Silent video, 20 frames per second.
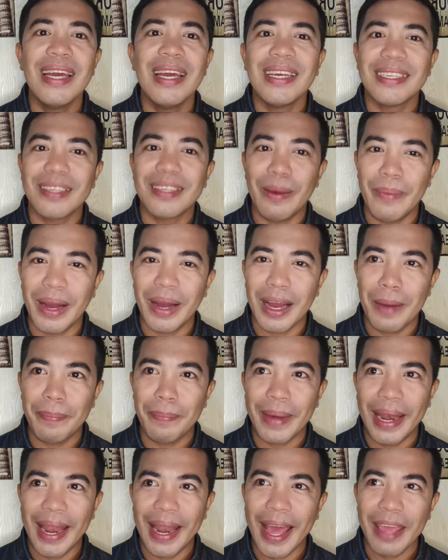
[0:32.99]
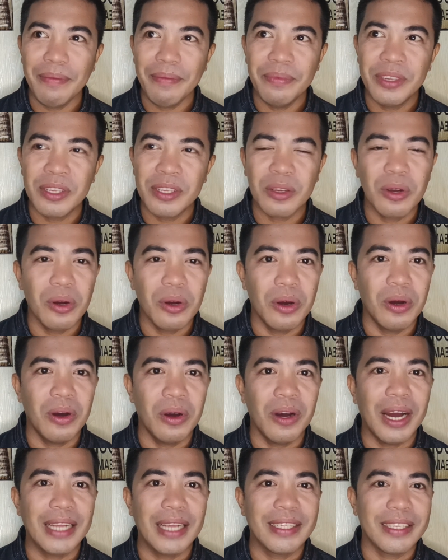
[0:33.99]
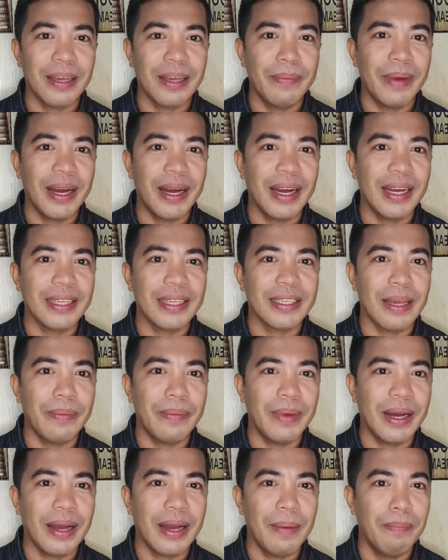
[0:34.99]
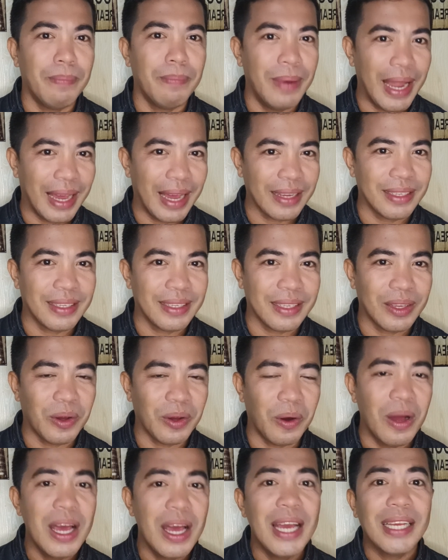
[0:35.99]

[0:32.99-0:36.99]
sa mga pa-lives ko at sa mga sa mga vlogs ko.